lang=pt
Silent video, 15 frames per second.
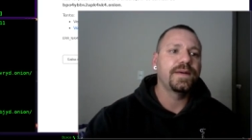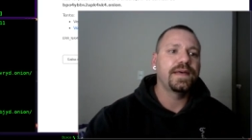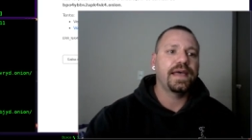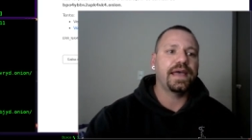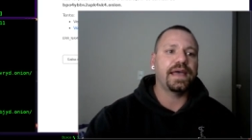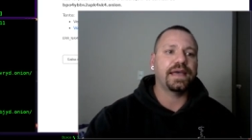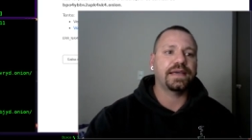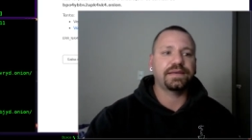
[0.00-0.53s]

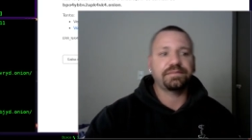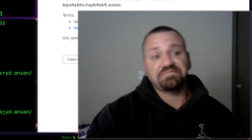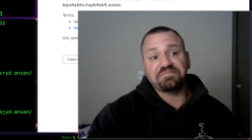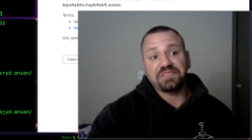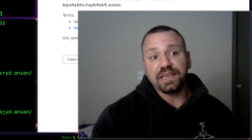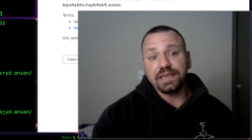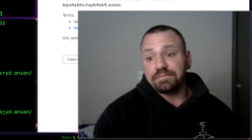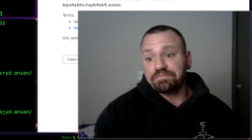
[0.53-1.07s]
é,
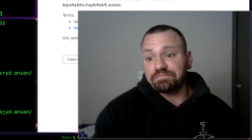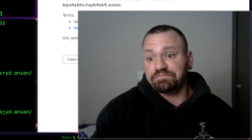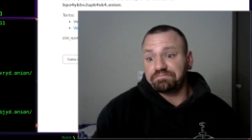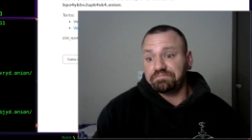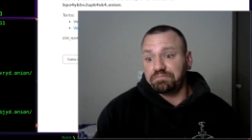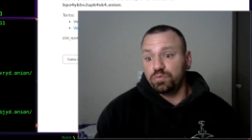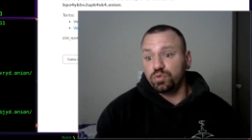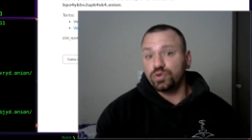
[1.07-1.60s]
que
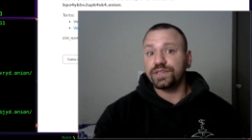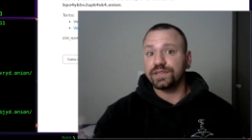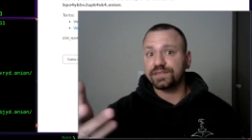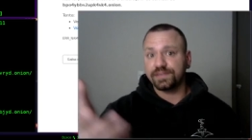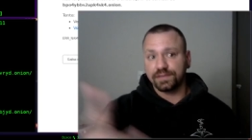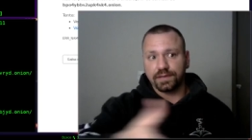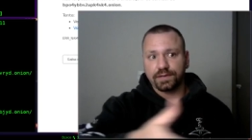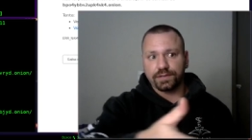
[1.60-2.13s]

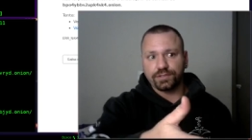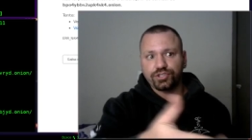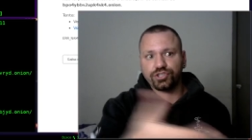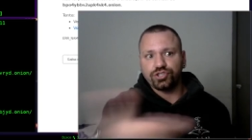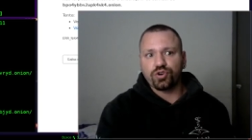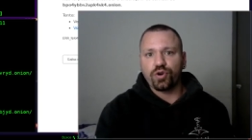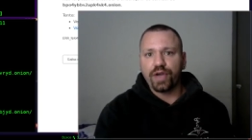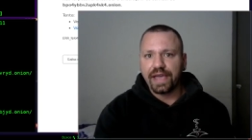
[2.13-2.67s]
muitas a
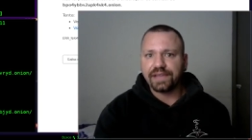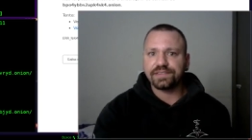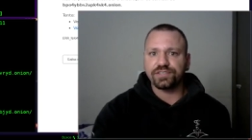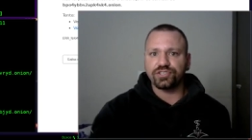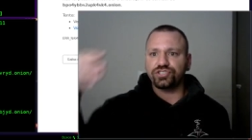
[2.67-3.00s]
gente conhece,